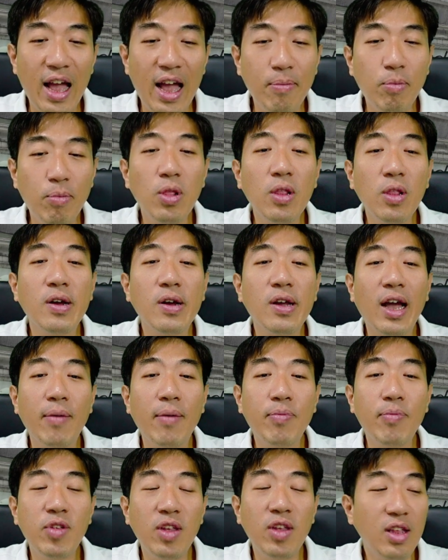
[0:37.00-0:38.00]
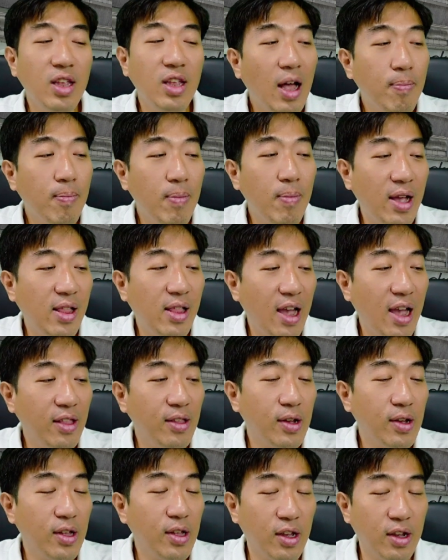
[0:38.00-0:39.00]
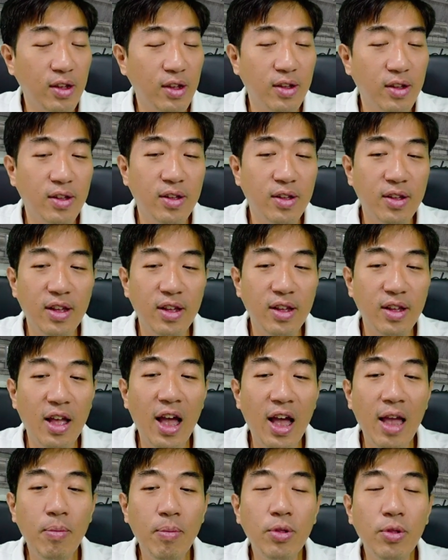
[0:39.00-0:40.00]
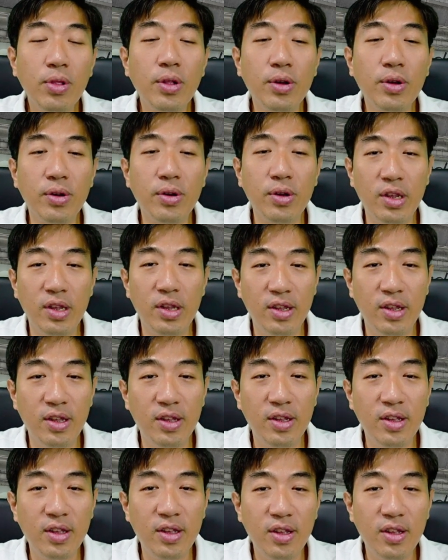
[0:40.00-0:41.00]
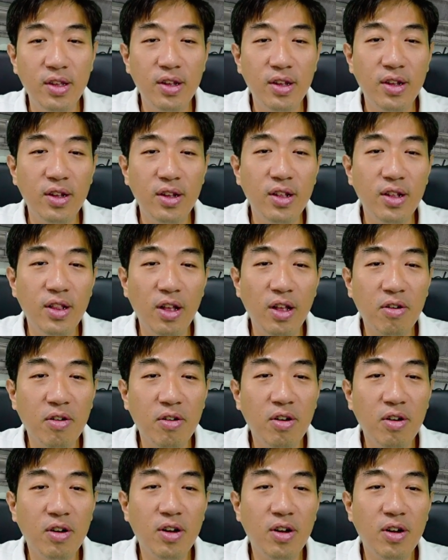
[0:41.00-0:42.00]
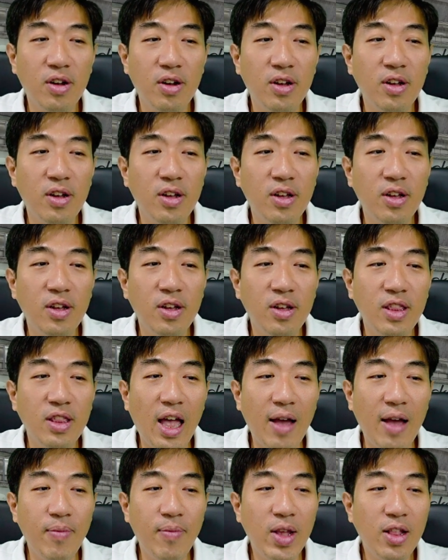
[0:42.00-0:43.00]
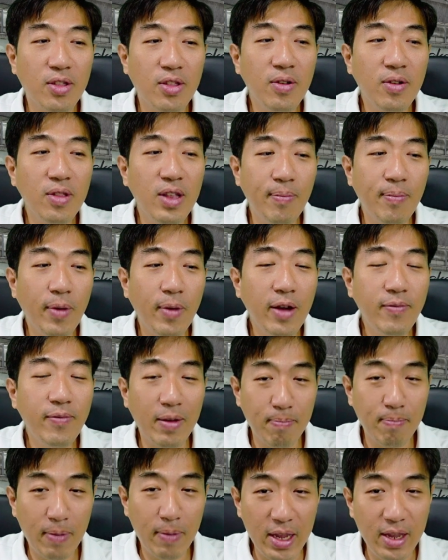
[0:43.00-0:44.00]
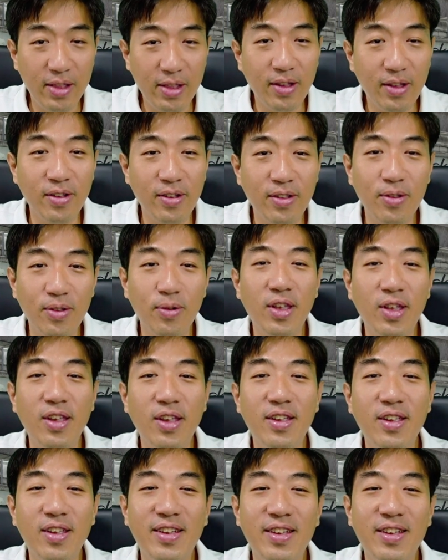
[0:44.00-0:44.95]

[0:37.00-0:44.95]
หายหมดเลยครับ สิ่งที่ทำมาหลายเดือนอะหายหมดเลย แล้วก็ทำให้เราต้องเรียนเพิ่มอีกปีนึงดูสิ